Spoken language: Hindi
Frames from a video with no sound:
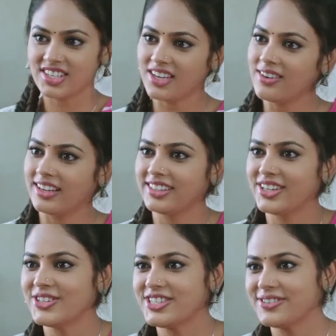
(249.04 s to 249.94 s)
मैं
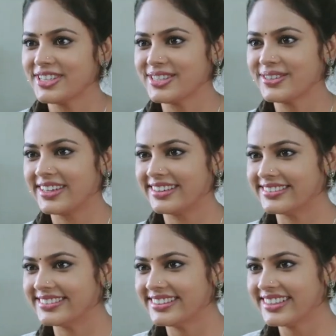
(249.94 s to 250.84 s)
चिनवाल तरु से आई हूँ
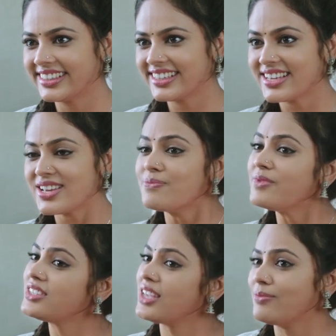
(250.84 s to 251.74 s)
सर
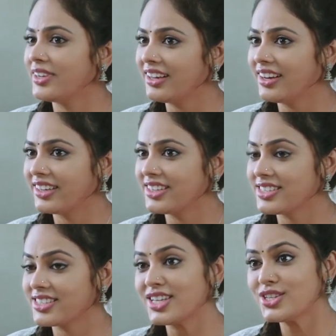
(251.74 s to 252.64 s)
सेमिनार अटेंड
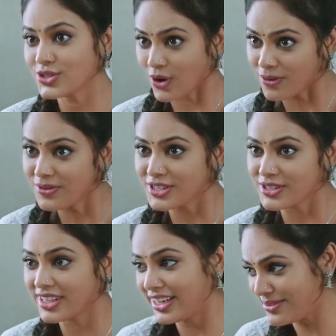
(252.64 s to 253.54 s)
करूंगी तो जॉब मिल
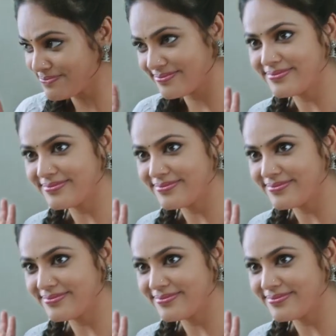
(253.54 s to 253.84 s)
जाएगी